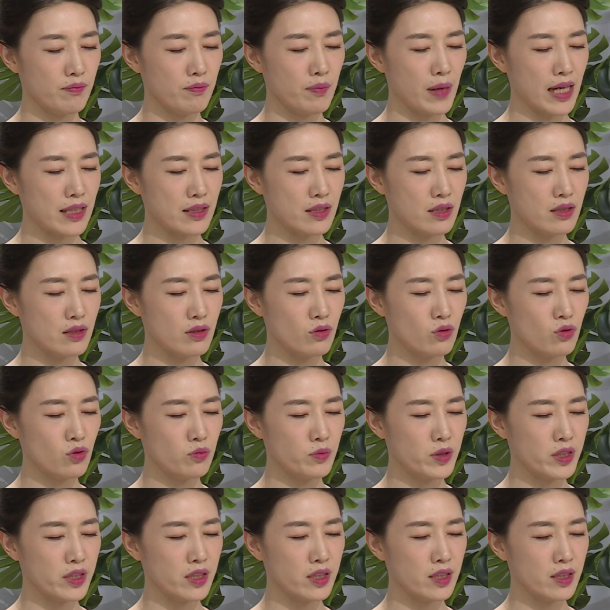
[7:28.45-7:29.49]
마신
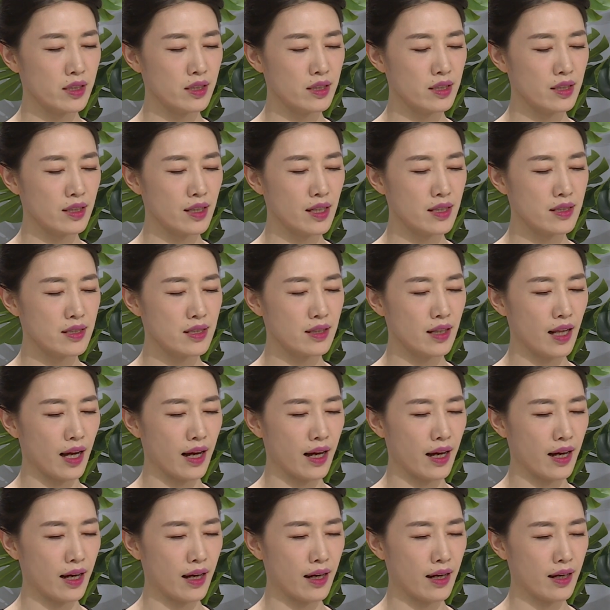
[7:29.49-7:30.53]
숨을 끝까지
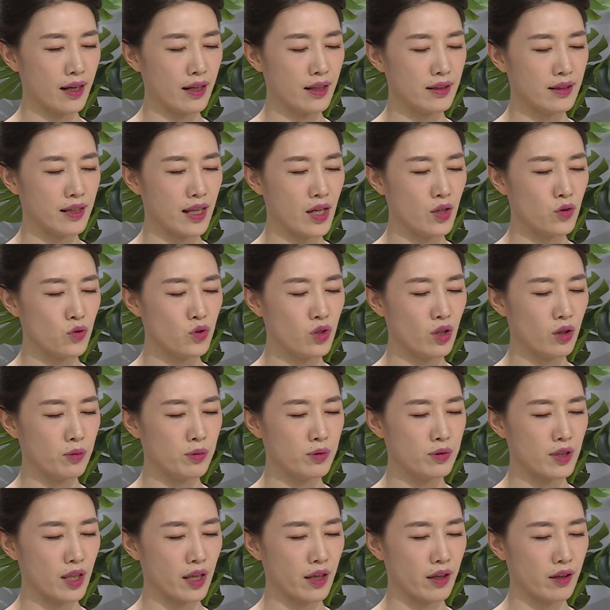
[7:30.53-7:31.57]
다 내쉬어
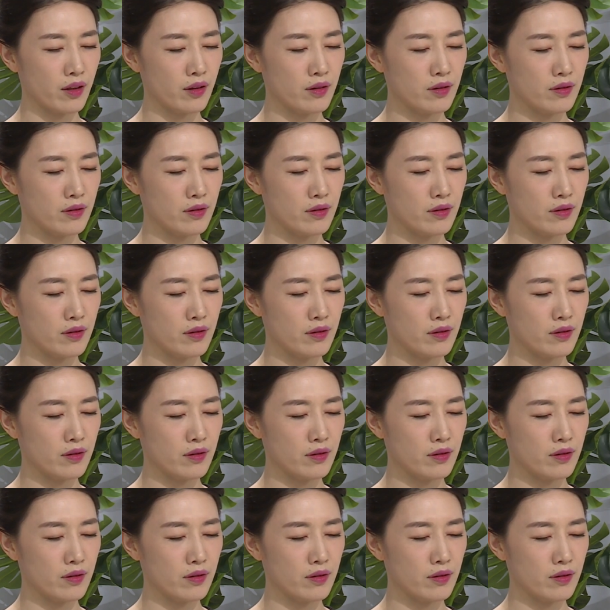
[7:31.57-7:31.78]
보세요.